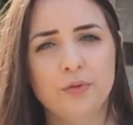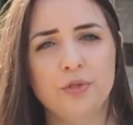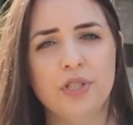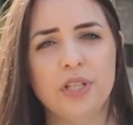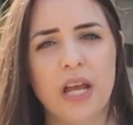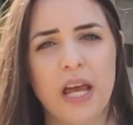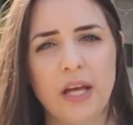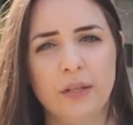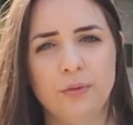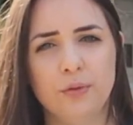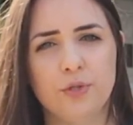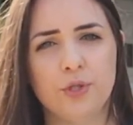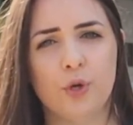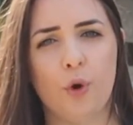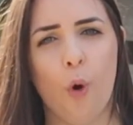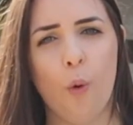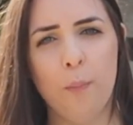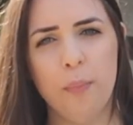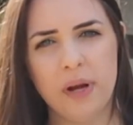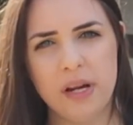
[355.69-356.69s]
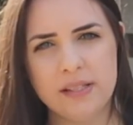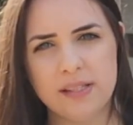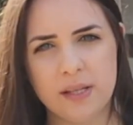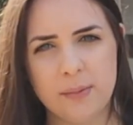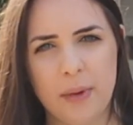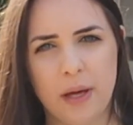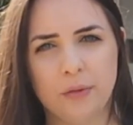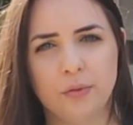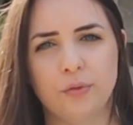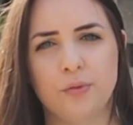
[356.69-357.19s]
o direito de
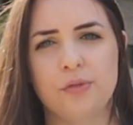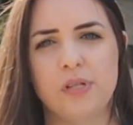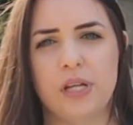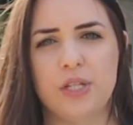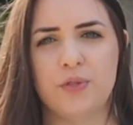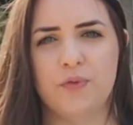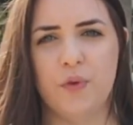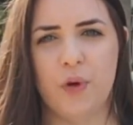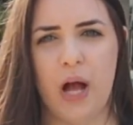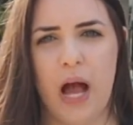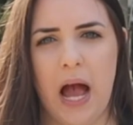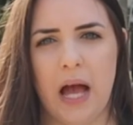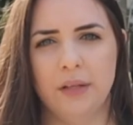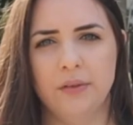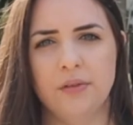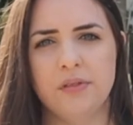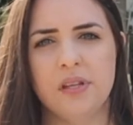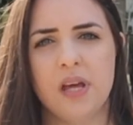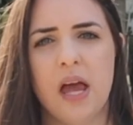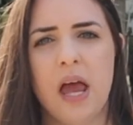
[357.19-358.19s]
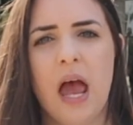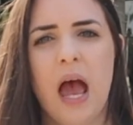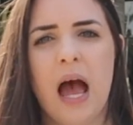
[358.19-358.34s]
comparecimento dos advogados